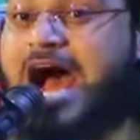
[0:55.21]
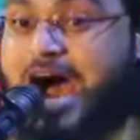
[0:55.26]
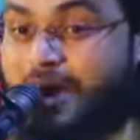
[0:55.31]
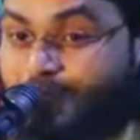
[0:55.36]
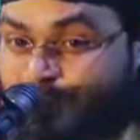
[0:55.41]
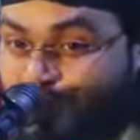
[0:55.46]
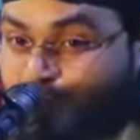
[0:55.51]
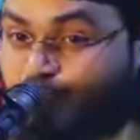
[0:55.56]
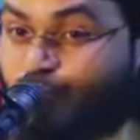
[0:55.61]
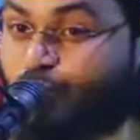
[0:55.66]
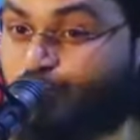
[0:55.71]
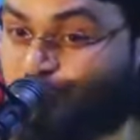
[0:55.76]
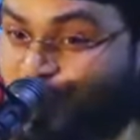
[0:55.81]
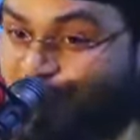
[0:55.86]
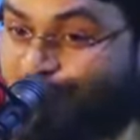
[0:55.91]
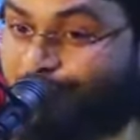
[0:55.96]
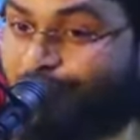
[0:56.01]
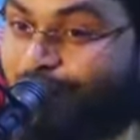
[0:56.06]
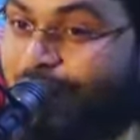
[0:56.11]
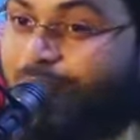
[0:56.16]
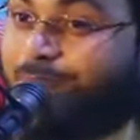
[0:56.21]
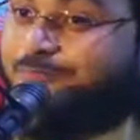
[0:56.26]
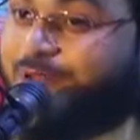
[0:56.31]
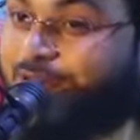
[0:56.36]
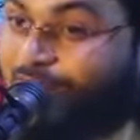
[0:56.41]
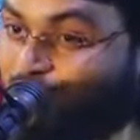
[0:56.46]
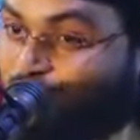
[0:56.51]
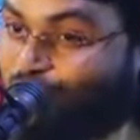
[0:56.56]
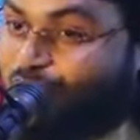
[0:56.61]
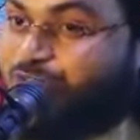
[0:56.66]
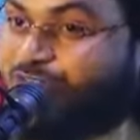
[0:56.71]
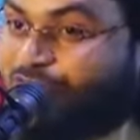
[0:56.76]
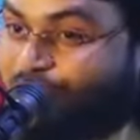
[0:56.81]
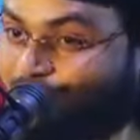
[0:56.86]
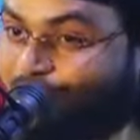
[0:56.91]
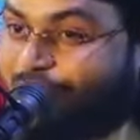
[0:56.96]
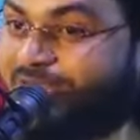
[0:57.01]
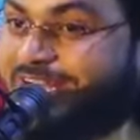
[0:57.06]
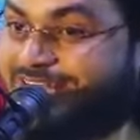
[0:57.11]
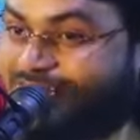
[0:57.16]
আমি আমিও বুঝে নেব আপনারা বুঝতে
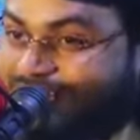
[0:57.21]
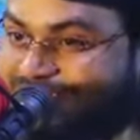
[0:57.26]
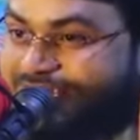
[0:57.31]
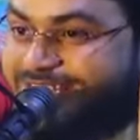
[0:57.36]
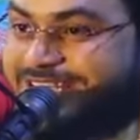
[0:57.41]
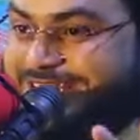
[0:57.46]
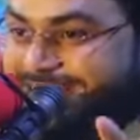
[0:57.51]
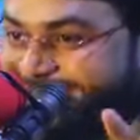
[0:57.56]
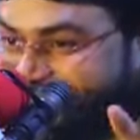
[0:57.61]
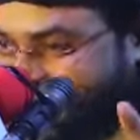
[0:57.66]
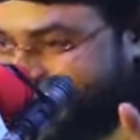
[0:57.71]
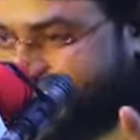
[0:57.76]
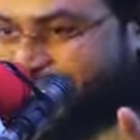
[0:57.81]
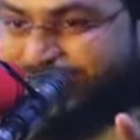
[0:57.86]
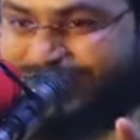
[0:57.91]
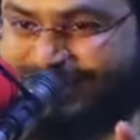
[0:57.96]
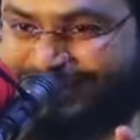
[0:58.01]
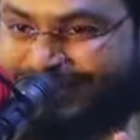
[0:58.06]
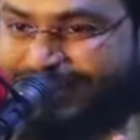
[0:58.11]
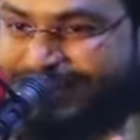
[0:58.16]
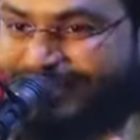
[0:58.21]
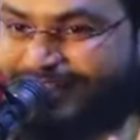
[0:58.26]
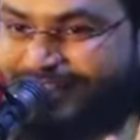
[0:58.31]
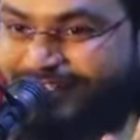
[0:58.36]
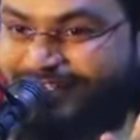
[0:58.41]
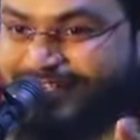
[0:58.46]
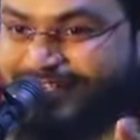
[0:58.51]
পেরেছেন ঠিক না বে ঠিক